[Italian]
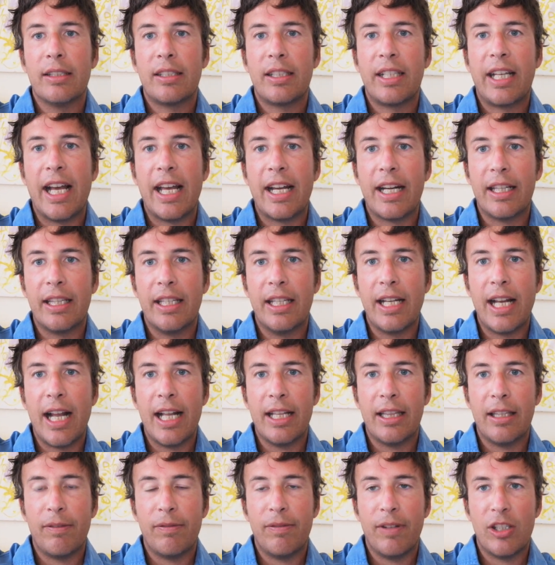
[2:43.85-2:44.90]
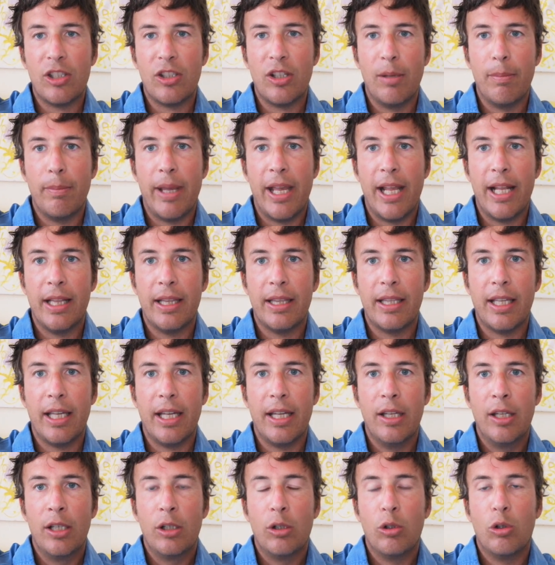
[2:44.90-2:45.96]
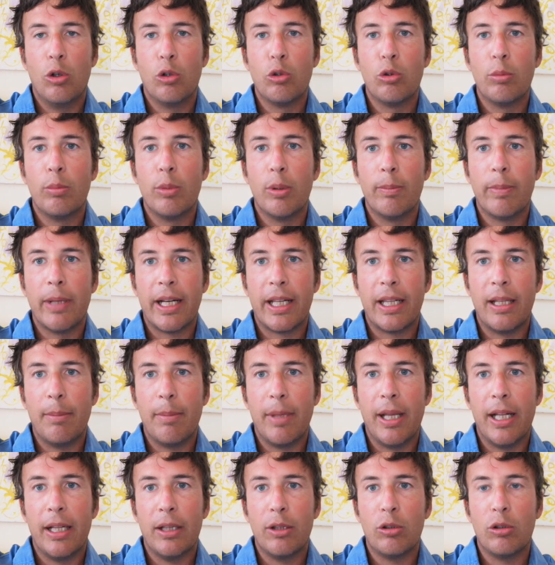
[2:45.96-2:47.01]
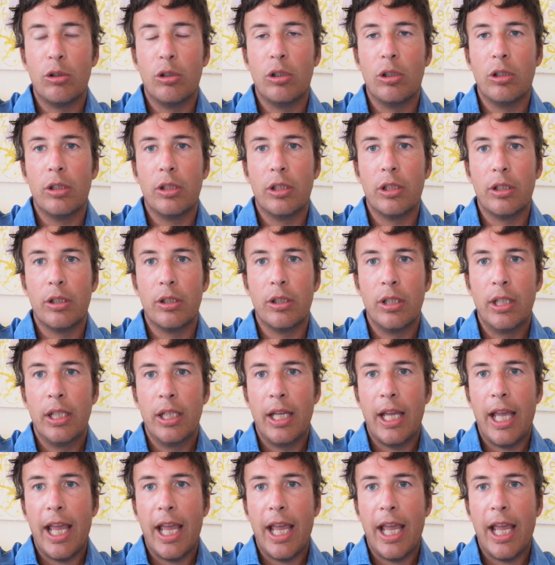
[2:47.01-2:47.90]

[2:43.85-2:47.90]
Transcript: scardinate facilmente con un bombardamento eh,